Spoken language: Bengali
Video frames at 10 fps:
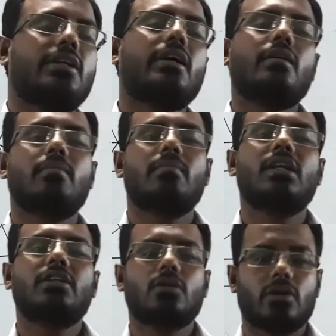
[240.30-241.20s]
গিয়ে
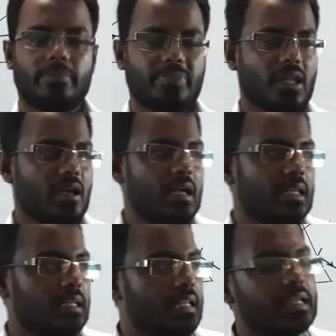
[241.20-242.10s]
মিলিত হয়
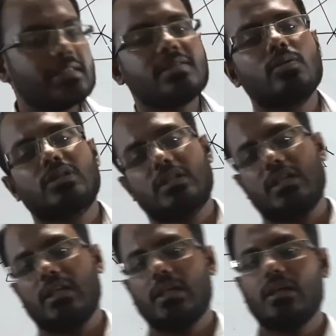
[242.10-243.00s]
লেন্স
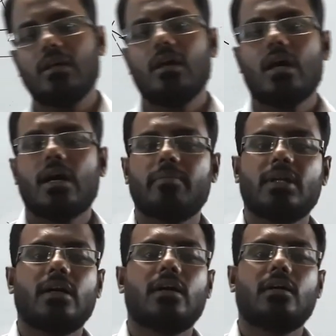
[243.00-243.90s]
হচ্ছে
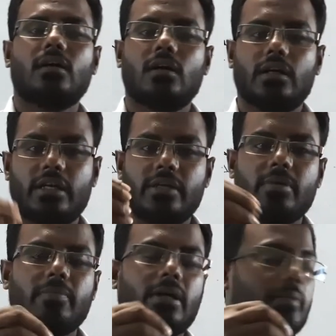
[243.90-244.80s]
আমরা
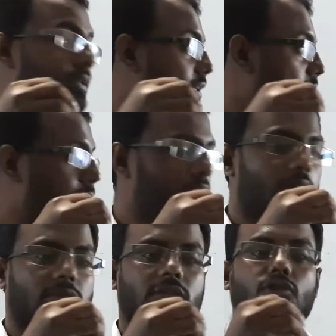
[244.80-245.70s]
এইভাবে আমাদের
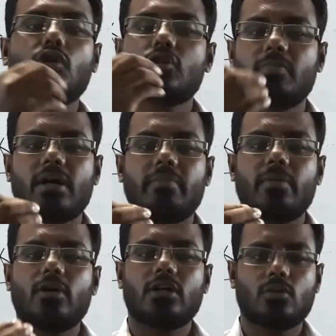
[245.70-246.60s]
যে চশমা
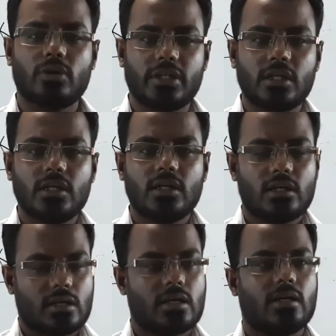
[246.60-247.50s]
ব্যবহার করি
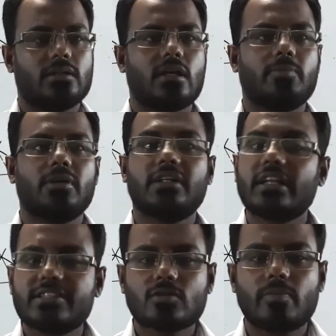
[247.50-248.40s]
তারপরে
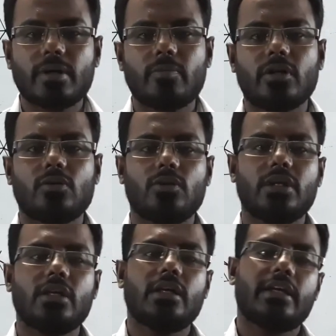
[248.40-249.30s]
টেলিস্কোপ ব্যবহার করি
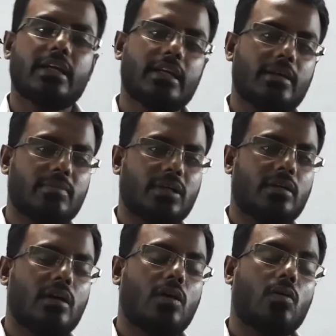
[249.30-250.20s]
এইখানে আমরা
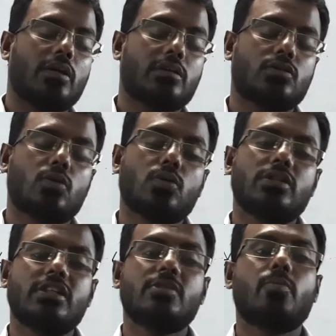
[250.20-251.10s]
অনেক ছোট
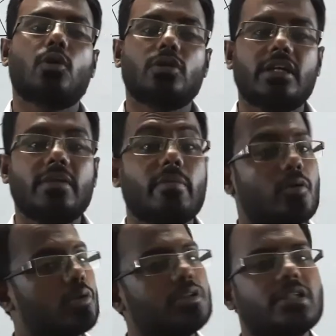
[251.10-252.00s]
জিনিস বড় দেখি বা
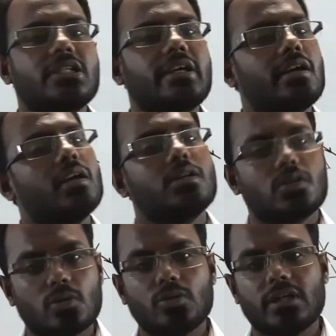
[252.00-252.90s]
বড় জিনিসকে
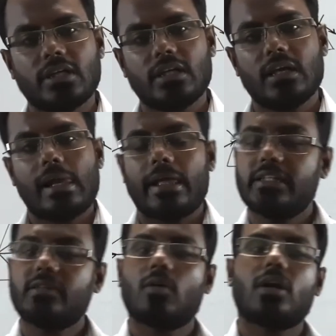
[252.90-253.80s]
ছোট দেখি
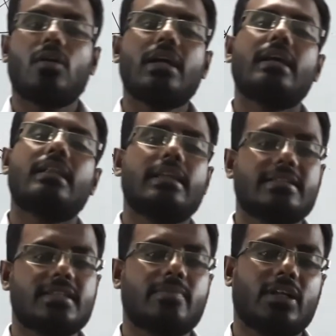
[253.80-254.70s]
এটি করা হয়
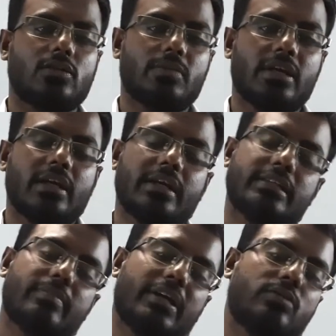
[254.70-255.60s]
লেন্সের মাধ্যমে
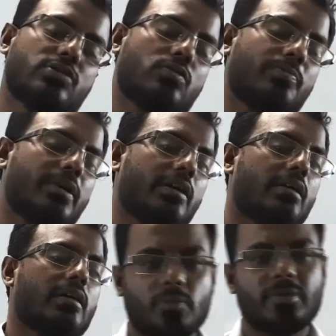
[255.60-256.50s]
আচ্ছা মাইক্রোস্কোপে
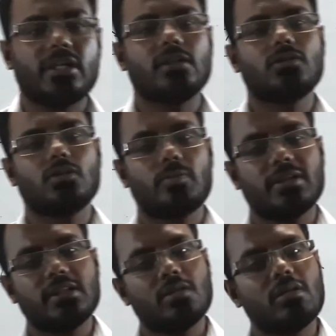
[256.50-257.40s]
অপটিক্যাল
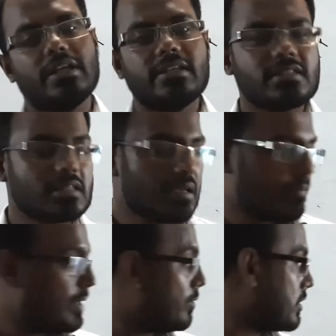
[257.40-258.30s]
যন্ত্রপাতিতেও লেন্স
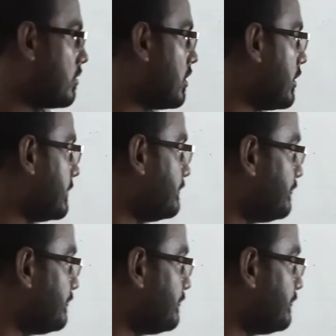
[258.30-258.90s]
ব্যবহার করা হয়